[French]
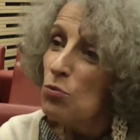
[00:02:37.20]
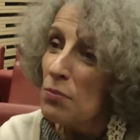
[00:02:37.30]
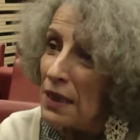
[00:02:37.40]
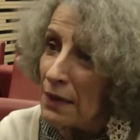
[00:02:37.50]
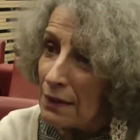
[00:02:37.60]

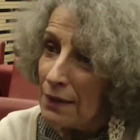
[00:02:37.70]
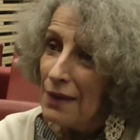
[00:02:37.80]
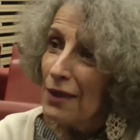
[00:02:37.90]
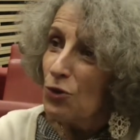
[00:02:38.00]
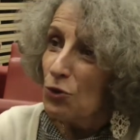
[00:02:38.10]
humains
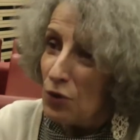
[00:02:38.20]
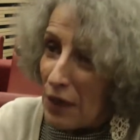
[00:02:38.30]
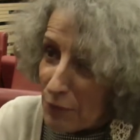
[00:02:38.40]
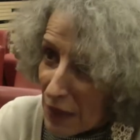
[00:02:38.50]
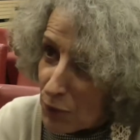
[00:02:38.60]
de la
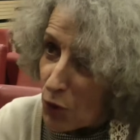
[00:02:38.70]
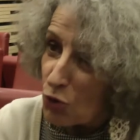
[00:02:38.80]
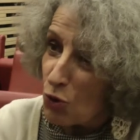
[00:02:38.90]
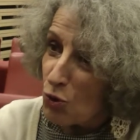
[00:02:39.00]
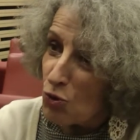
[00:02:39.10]
mère
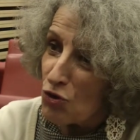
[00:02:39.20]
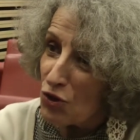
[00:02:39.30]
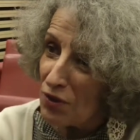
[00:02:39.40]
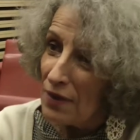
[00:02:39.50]
porteuse.